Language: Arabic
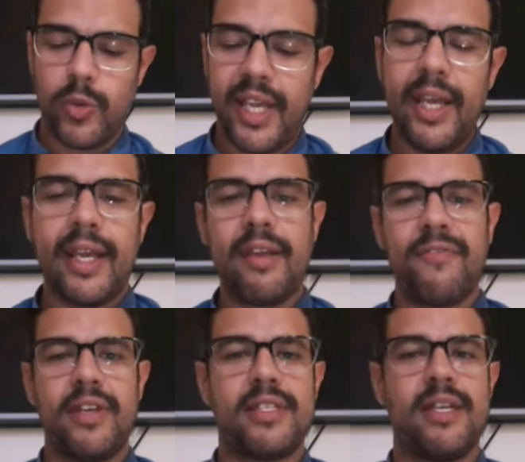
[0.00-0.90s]
توضيحي
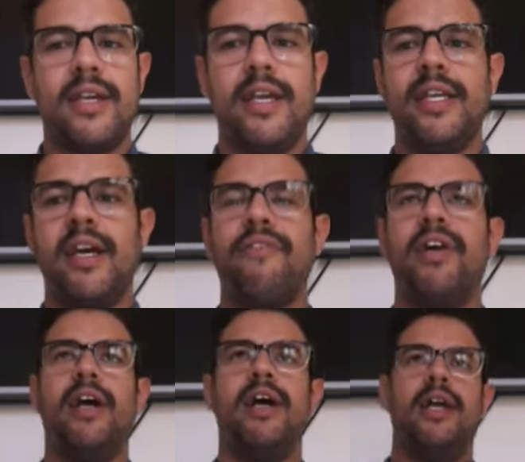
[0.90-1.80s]
كيفيه يعني
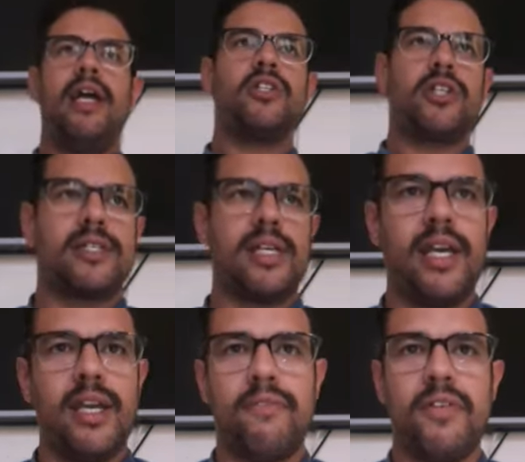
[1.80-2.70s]
رفع الحجر
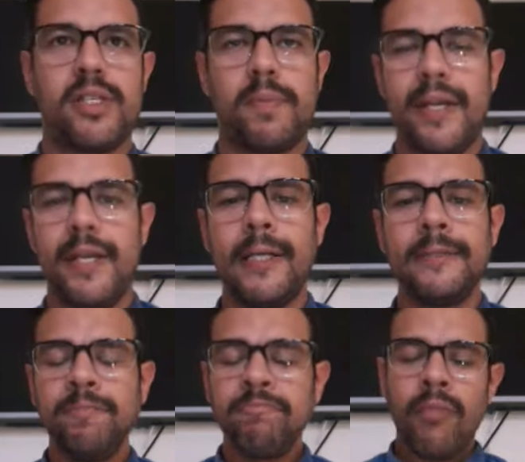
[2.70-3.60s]
الصحي في اسبانيا